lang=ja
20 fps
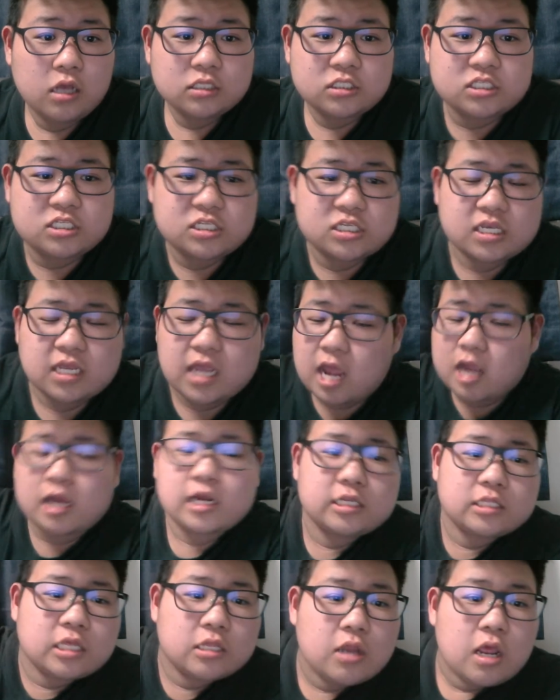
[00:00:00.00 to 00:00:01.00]
突っかか
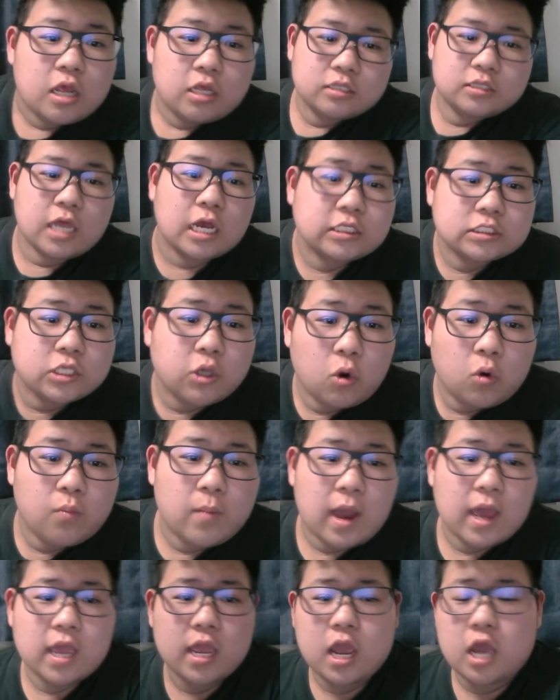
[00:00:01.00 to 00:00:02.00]
れてる。なぜお
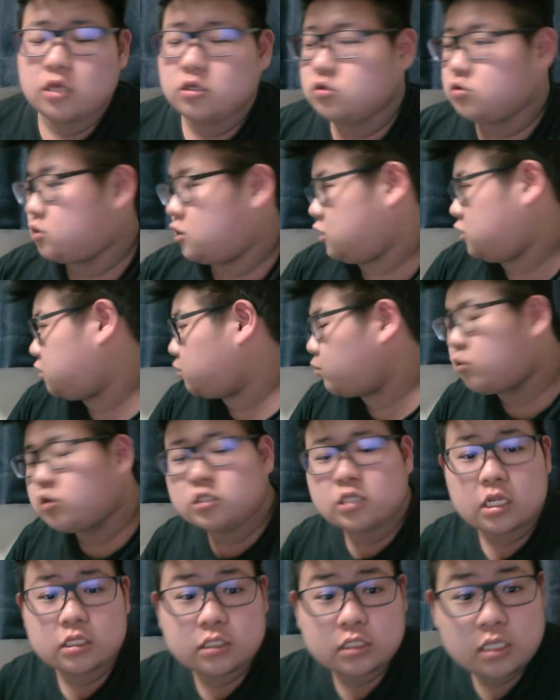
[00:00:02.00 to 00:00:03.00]
前が言うって質問に
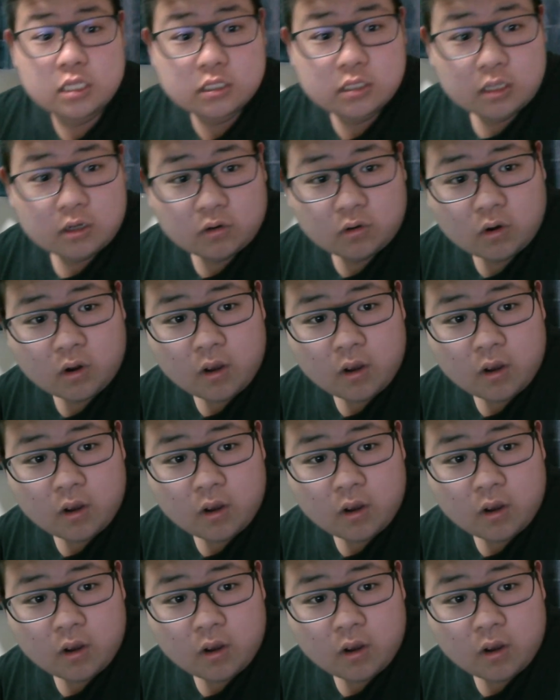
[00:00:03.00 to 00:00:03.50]
なってねえだろ。